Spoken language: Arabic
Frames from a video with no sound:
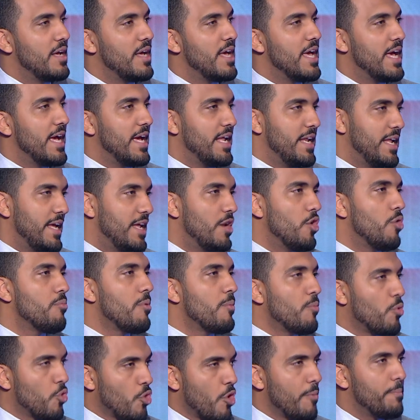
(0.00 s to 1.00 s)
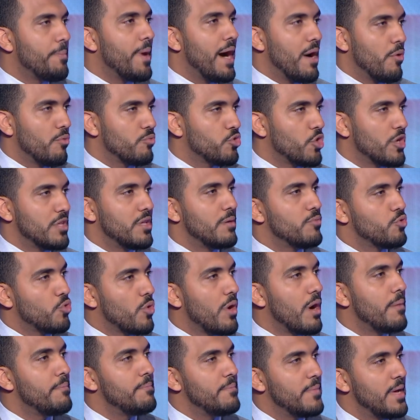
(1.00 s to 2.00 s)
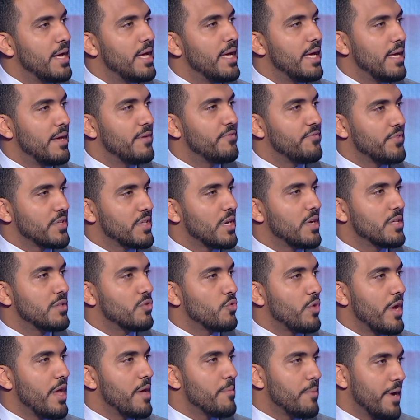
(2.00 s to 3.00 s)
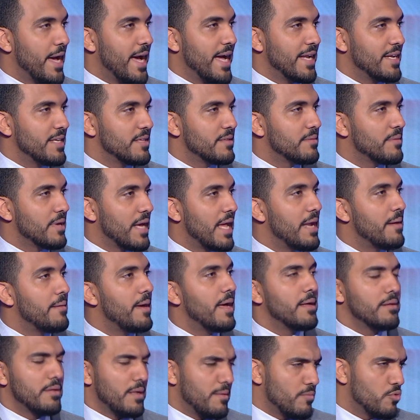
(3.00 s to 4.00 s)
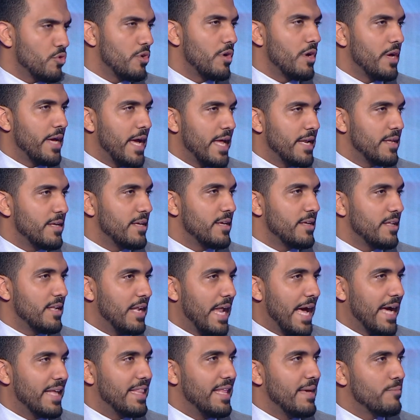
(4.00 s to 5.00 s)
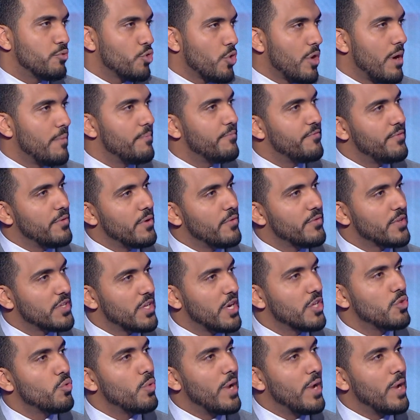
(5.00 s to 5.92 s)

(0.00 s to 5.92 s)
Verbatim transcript: اللي هي الامم اوروبا او البطولات اللي بتقام في فترات قريبه يعني آه. بتكلم يعني الحاجات اللي هي بتقام اللي هي فرق ما